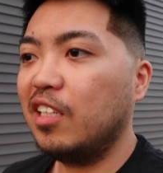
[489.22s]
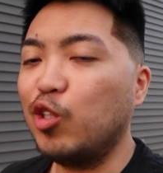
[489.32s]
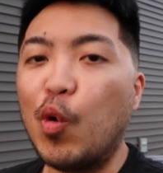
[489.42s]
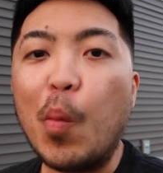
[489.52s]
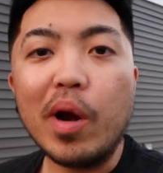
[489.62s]

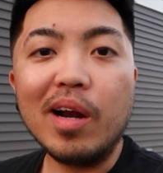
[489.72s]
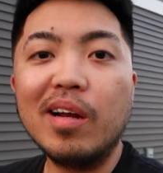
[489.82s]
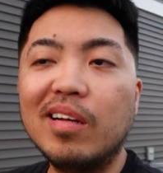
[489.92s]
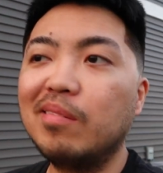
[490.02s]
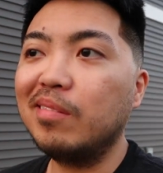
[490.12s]

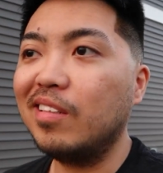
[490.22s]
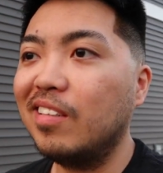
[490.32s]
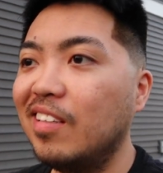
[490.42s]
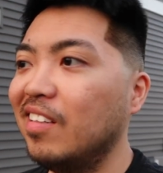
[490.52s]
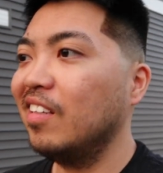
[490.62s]
sobrang
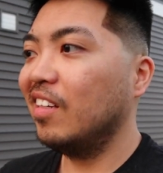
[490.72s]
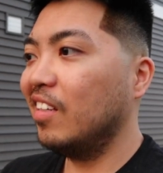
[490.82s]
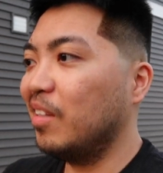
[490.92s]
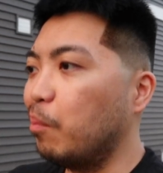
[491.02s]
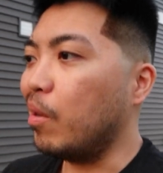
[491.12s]

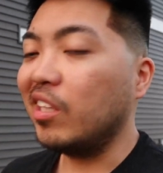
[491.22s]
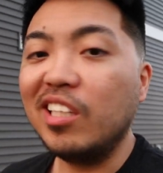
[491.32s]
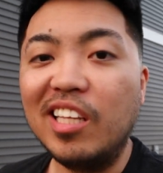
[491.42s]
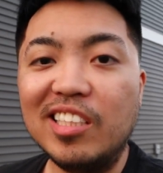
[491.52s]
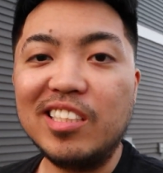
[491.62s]

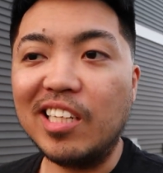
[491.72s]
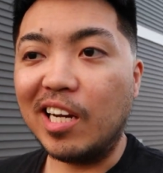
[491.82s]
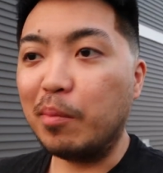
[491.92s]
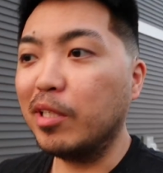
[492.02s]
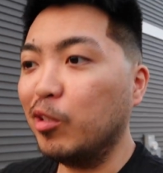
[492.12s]
madededs
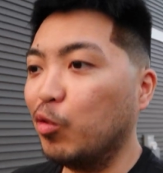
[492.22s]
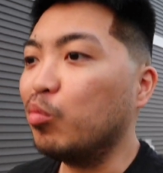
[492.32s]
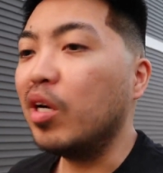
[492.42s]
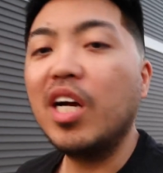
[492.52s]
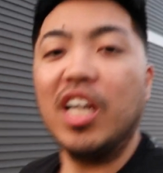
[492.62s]
na naman tong
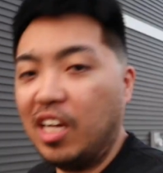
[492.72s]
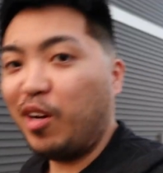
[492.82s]
mga